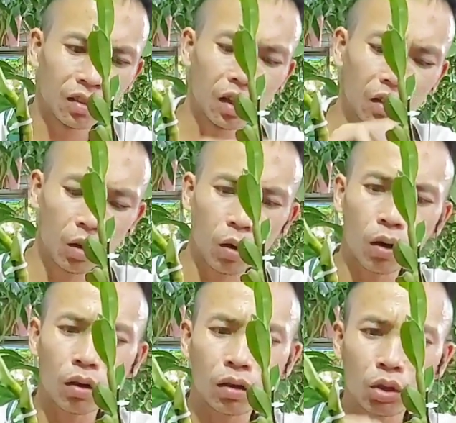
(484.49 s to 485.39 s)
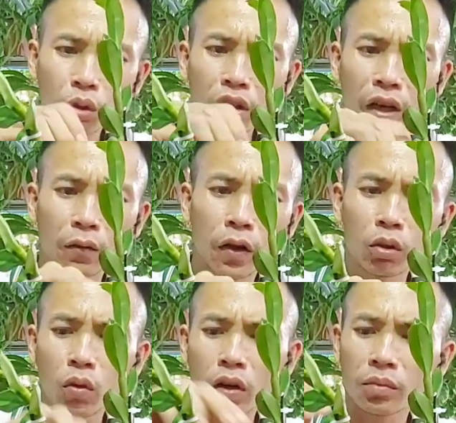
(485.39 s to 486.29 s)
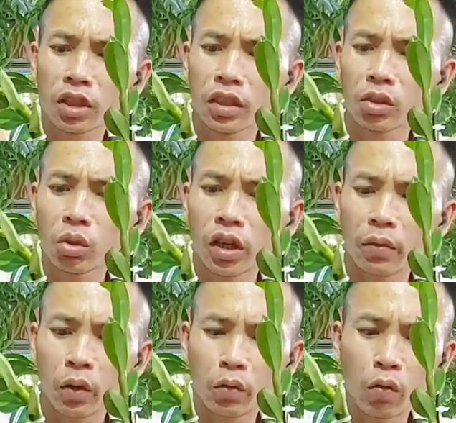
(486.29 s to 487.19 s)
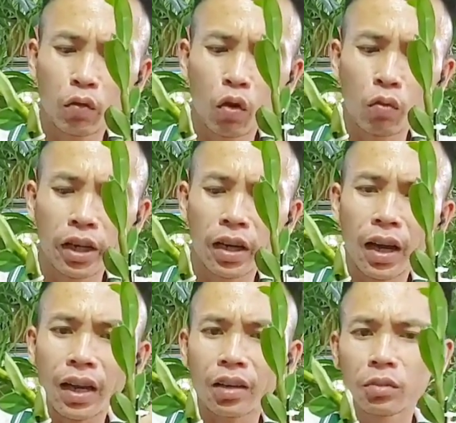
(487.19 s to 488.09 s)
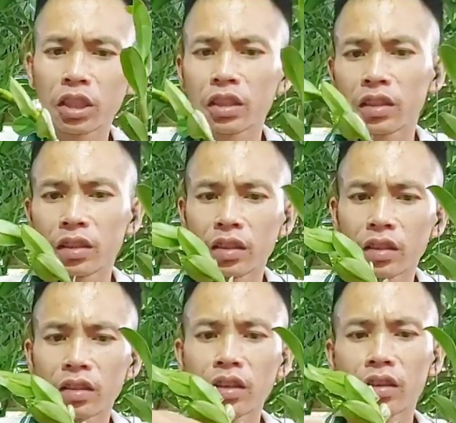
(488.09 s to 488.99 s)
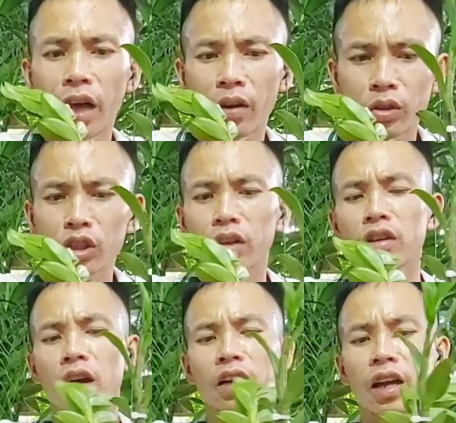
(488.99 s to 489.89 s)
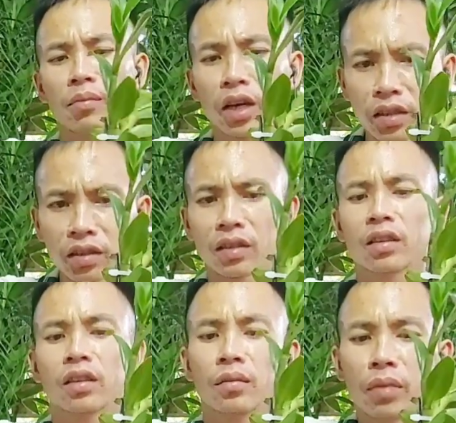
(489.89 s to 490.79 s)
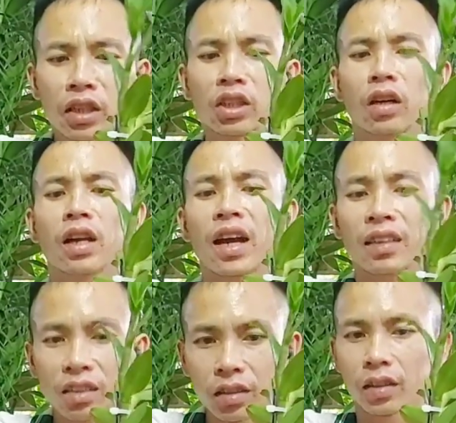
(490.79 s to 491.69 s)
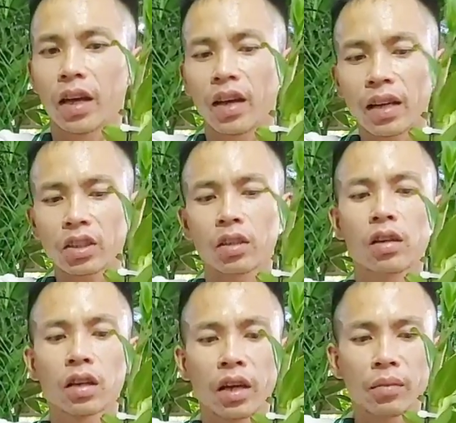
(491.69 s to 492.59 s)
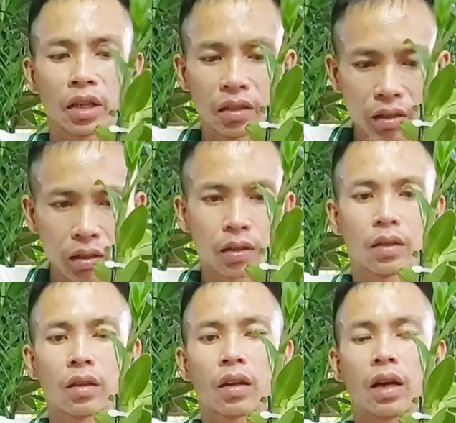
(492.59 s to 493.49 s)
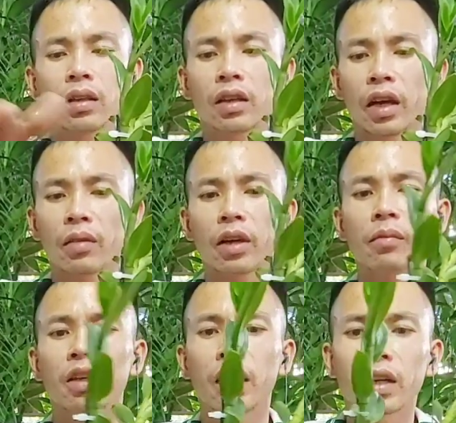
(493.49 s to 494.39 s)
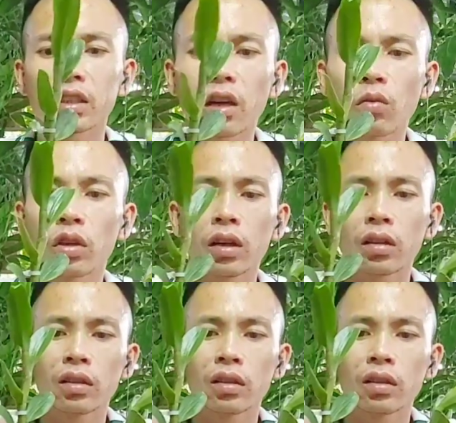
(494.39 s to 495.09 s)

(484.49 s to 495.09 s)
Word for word: Đừng có suốt ngày phân thuốc làm gì, suốt ngày phải phục vụ mấy cây lan làm gì. Đừng để nó chơi ngược lại mình. Mình chơi lan chứ đừng để lan chơi ngược lại mình. Đấy, em ghép như này là xong rồi đấy.